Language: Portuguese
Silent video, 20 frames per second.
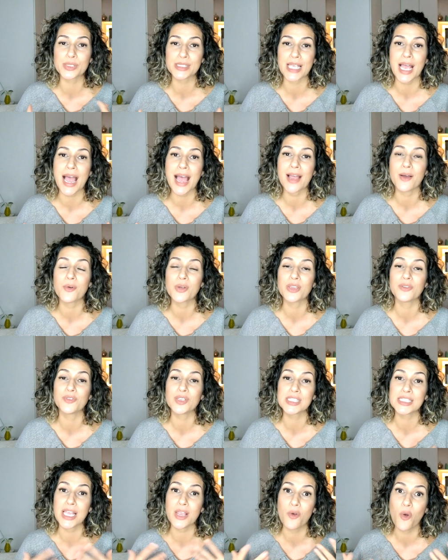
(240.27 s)
usar o que
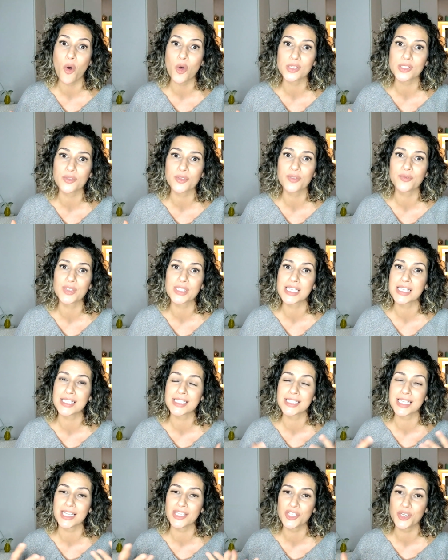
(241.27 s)
você gosta, o que você se
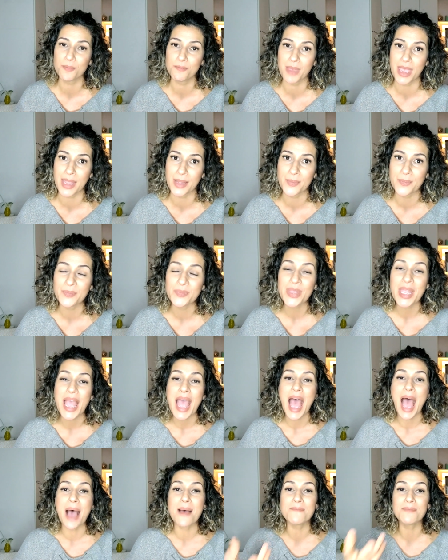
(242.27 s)
sente bem.
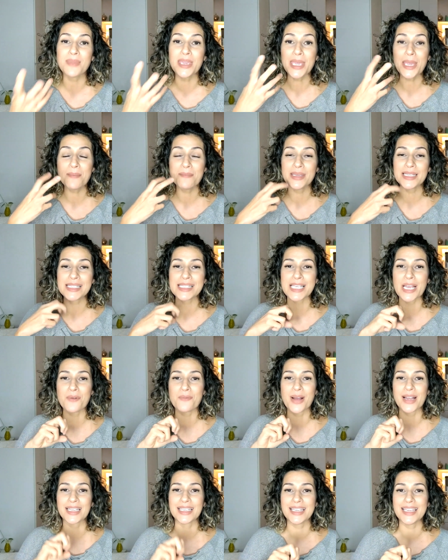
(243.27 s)
A minha missão
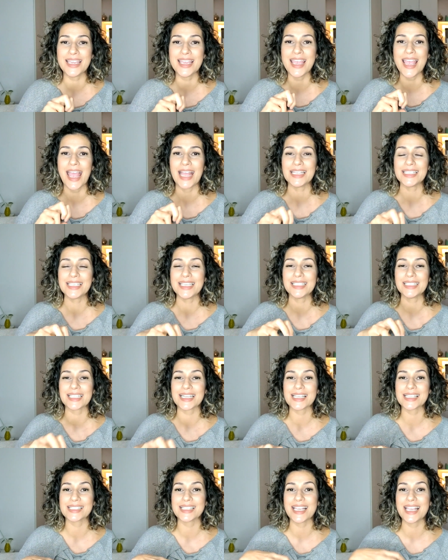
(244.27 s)
aqui é te
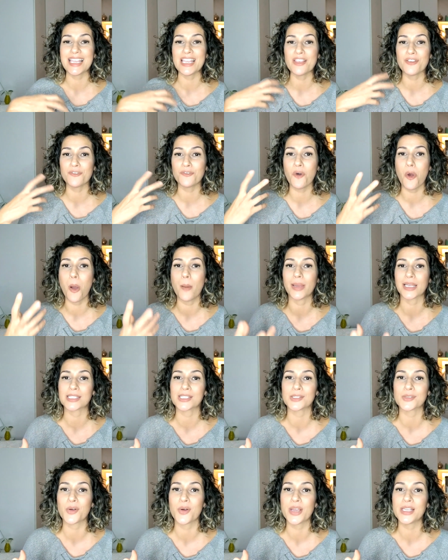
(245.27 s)
trazer
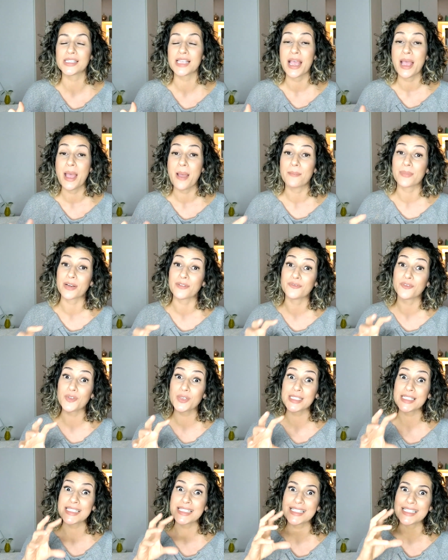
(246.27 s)
informações para
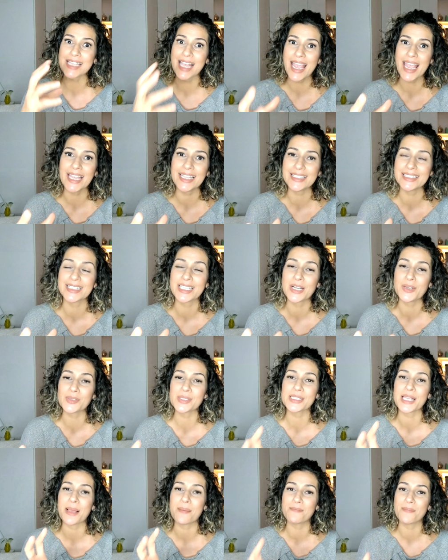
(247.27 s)
você então
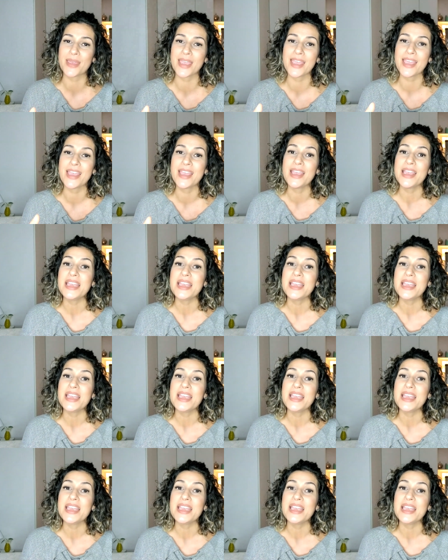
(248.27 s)
saber